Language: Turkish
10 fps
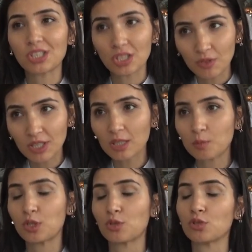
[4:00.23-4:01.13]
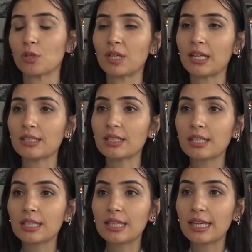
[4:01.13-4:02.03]
şeflere yapılan ödemeler,
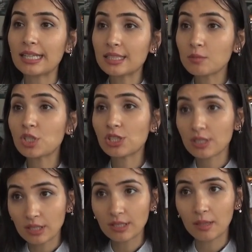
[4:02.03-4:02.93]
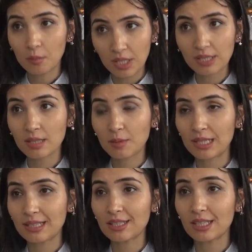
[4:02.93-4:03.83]
eğitim için alınan
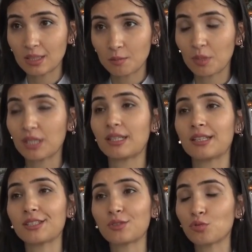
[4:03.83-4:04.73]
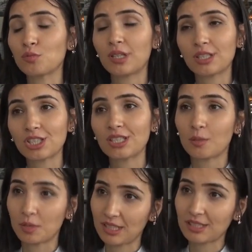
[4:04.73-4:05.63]
malzemeler, ekipmanlar, tüm her şey
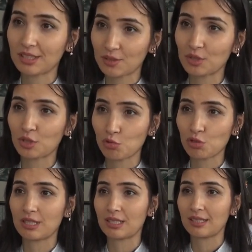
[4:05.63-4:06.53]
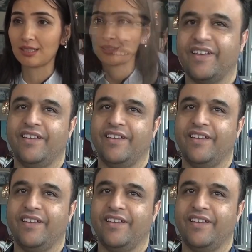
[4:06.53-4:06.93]
OPADER tarafından üstlenildi.